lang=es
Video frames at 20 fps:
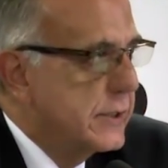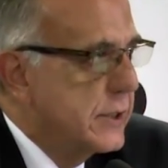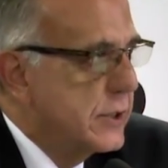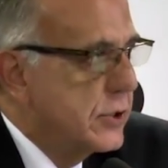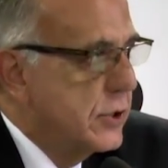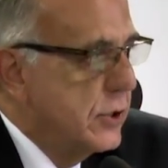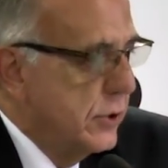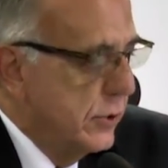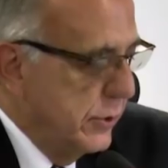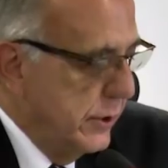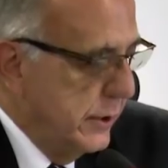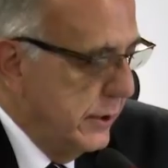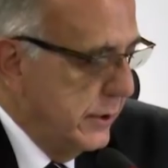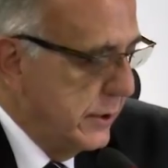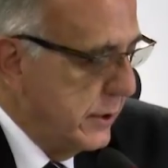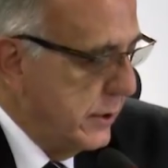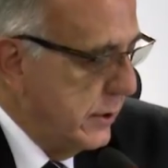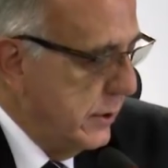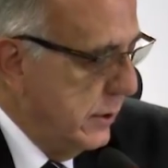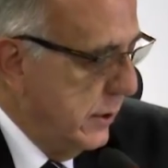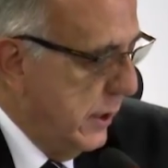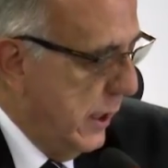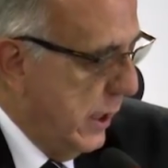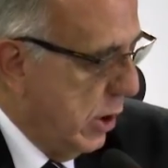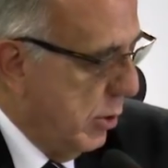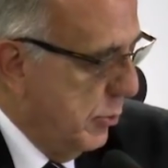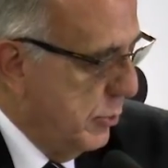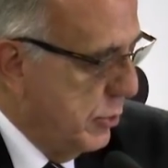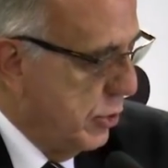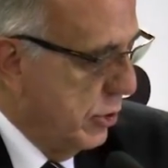sesiones de la
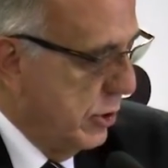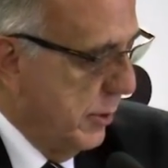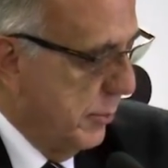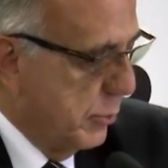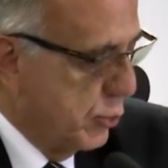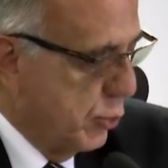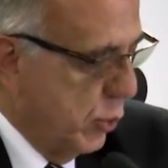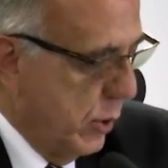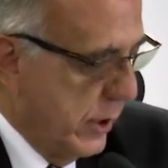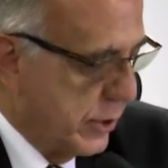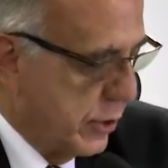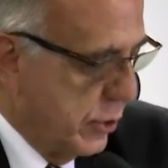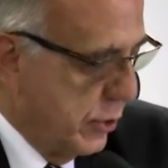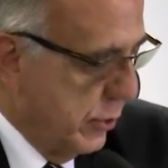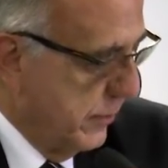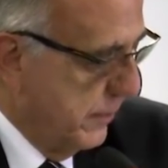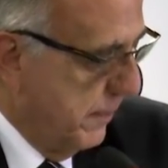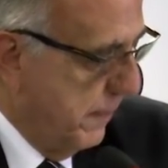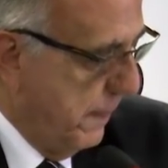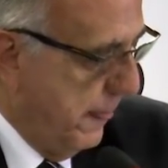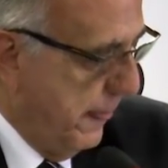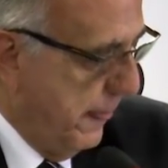comisión de postulación,